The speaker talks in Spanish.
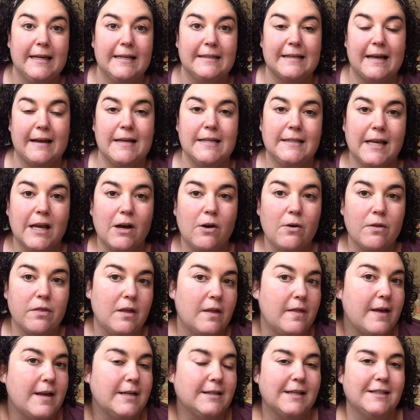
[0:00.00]
¿Sabéis qué
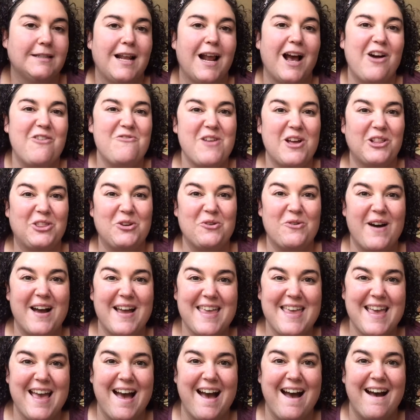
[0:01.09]
gozada es que salga una
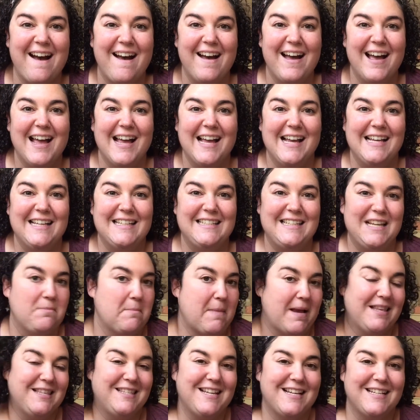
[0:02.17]
toalla? sin
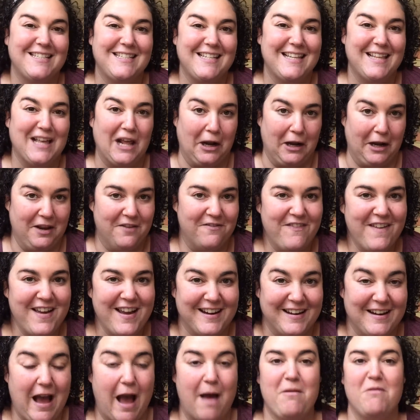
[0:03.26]
mancharse de
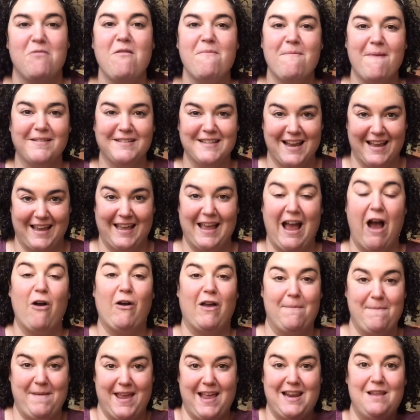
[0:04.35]
rime. A mí me pasa que,
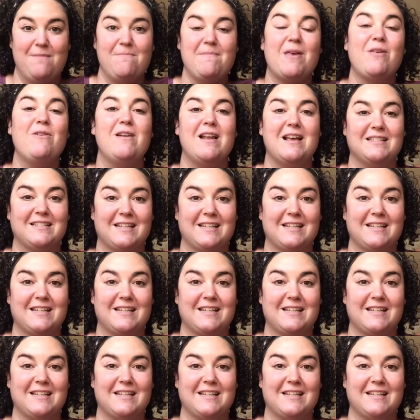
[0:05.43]
aunque me haya limpiado la